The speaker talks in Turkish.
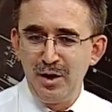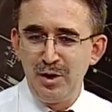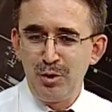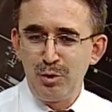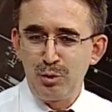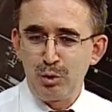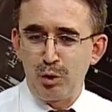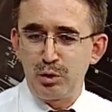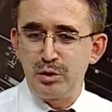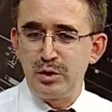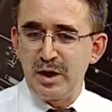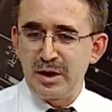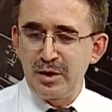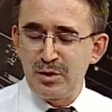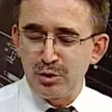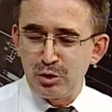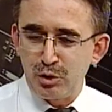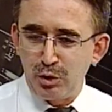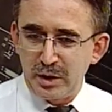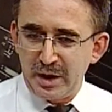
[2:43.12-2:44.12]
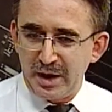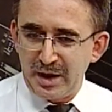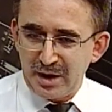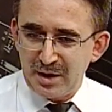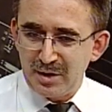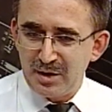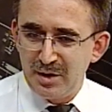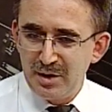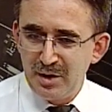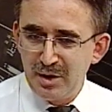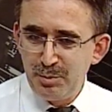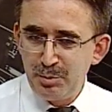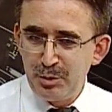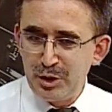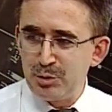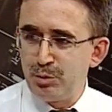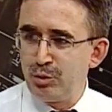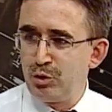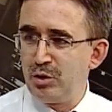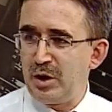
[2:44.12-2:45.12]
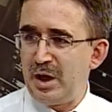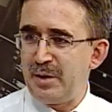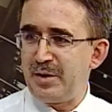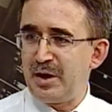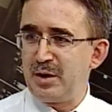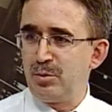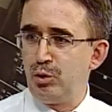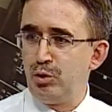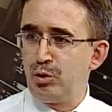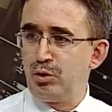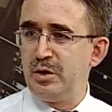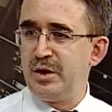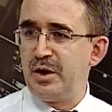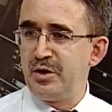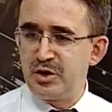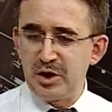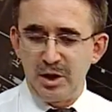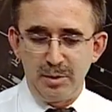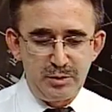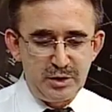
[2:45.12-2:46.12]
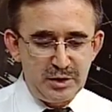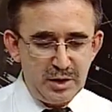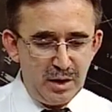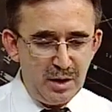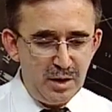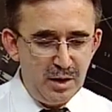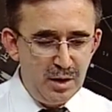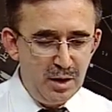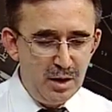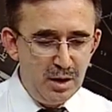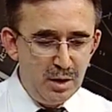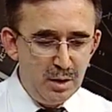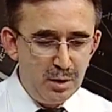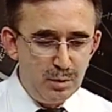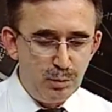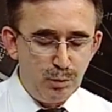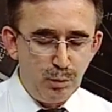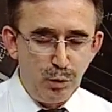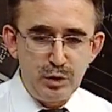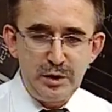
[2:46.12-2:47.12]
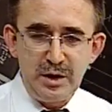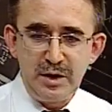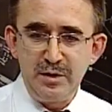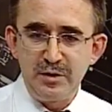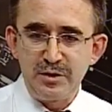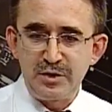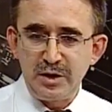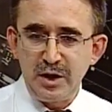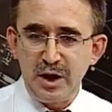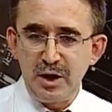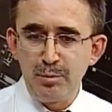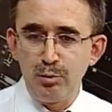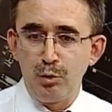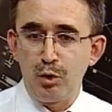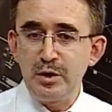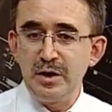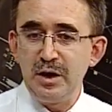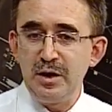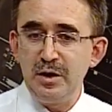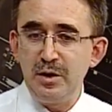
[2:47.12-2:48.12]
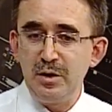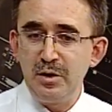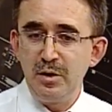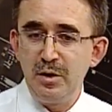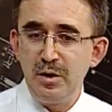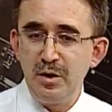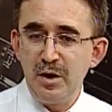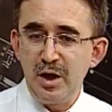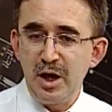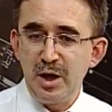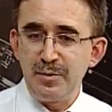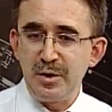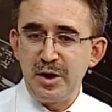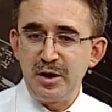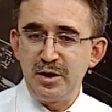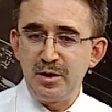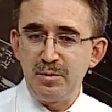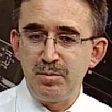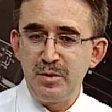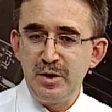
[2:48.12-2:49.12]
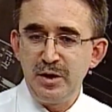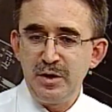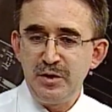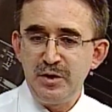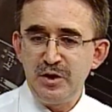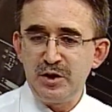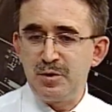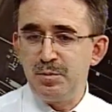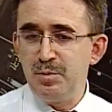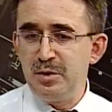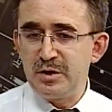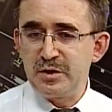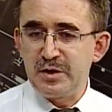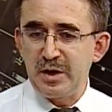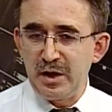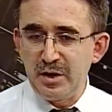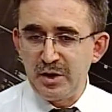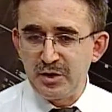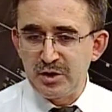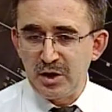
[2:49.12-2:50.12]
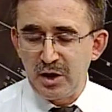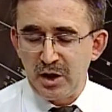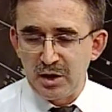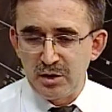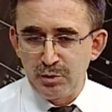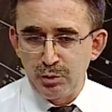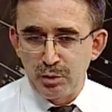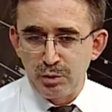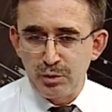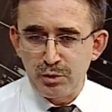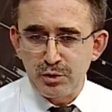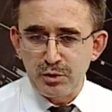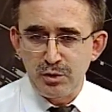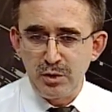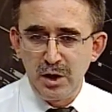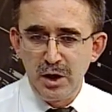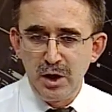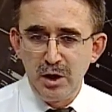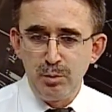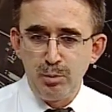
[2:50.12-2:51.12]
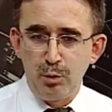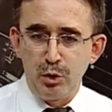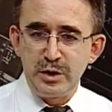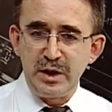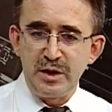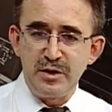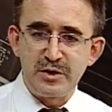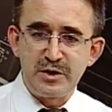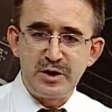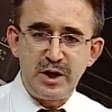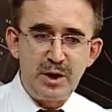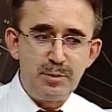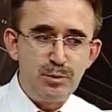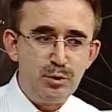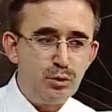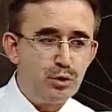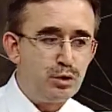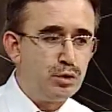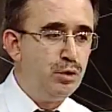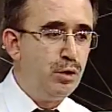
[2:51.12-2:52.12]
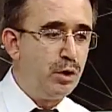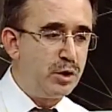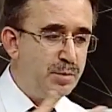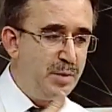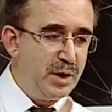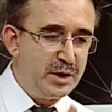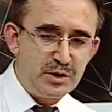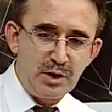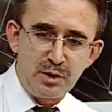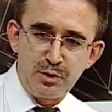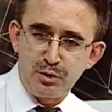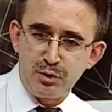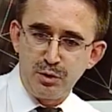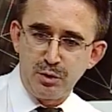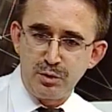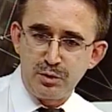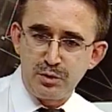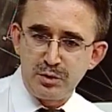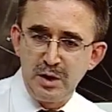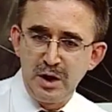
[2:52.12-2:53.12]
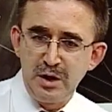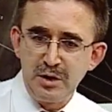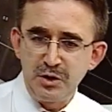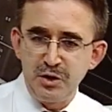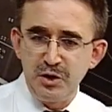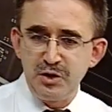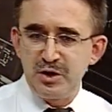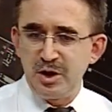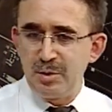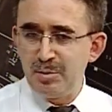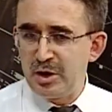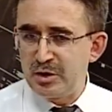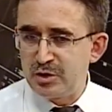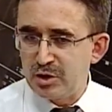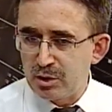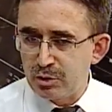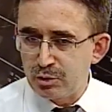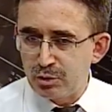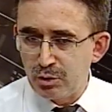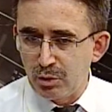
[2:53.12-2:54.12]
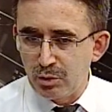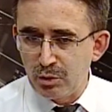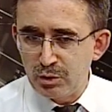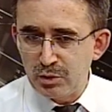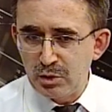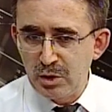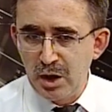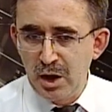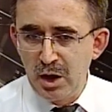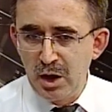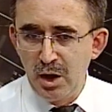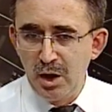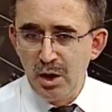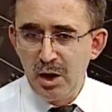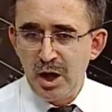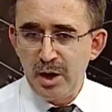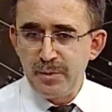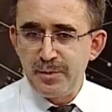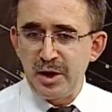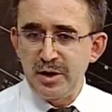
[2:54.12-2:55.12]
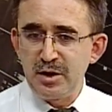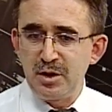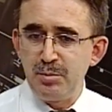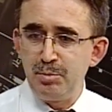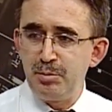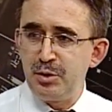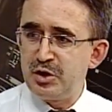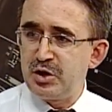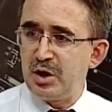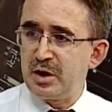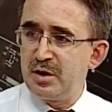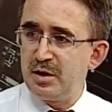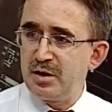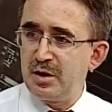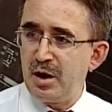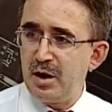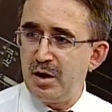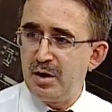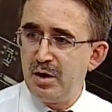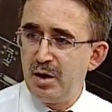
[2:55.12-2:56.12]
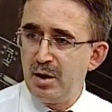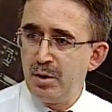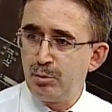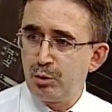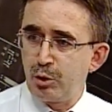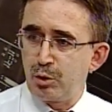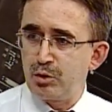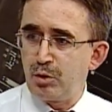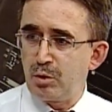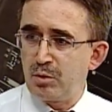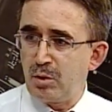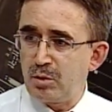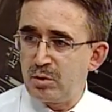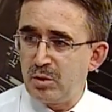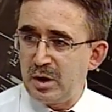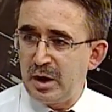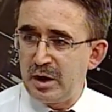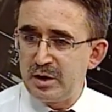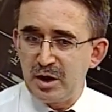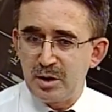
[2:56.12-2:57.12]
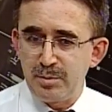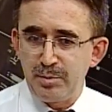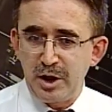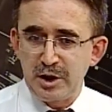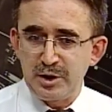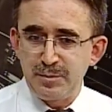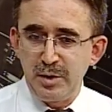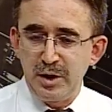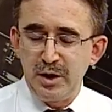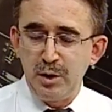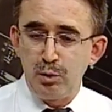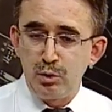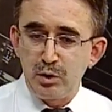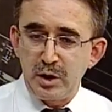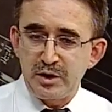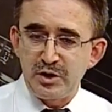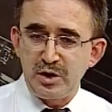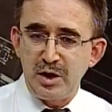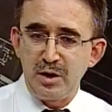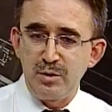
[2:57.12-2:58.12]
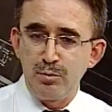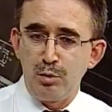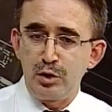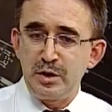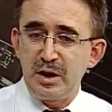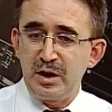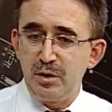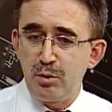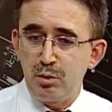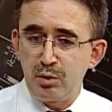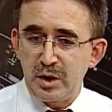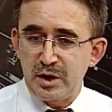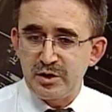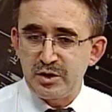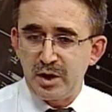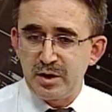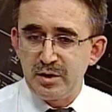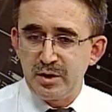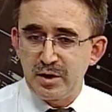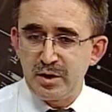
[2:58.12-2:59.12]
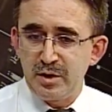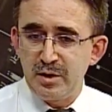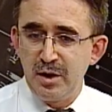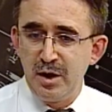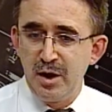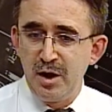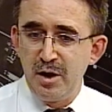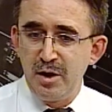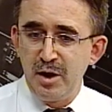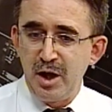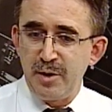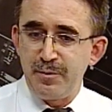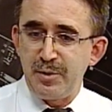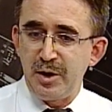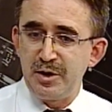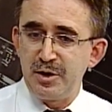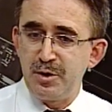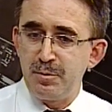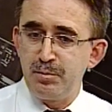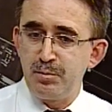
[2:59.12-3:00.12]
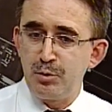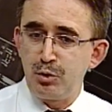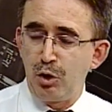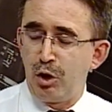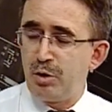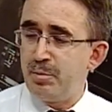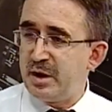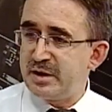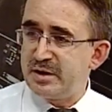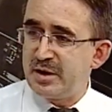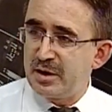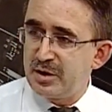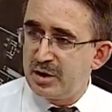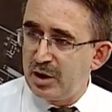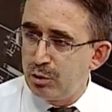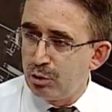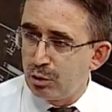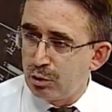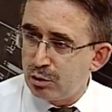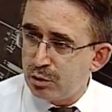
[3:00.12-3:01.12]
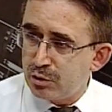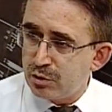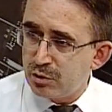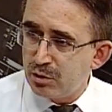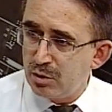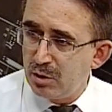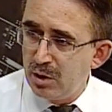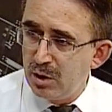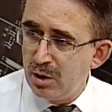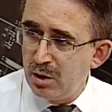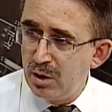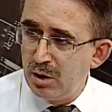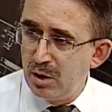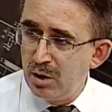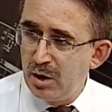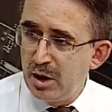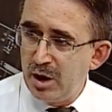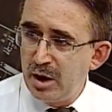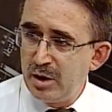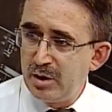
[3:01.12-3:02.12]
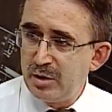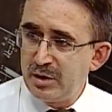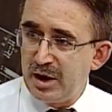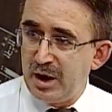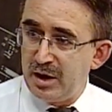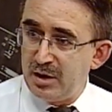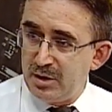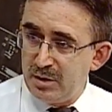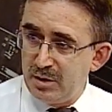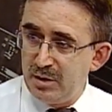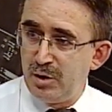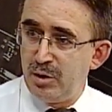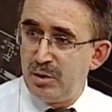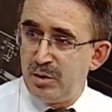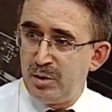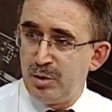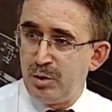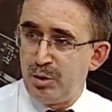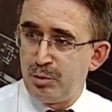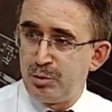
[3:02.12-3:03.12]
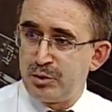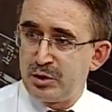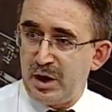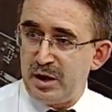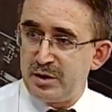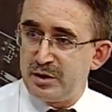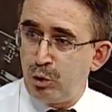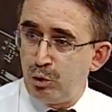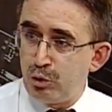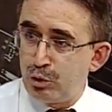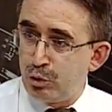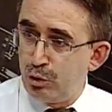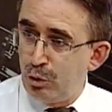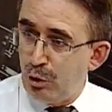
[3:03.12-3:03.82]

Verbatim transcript: kodlarını sorarak biz bunu efendim uygulayacağımıza modelin sahibi, modeli efendim İsmini sadece alıyoruz. Modelin sahibinin üstünü örtmeye çalışıyoruz. Gizlemeye çalışıyoruz. Efendim bir şekilde Profesör Doktor Haydar Başbey ile uğraşan, modelle uğraşanları efendim görmezden geliyoruz. Yani e, sadece üstünü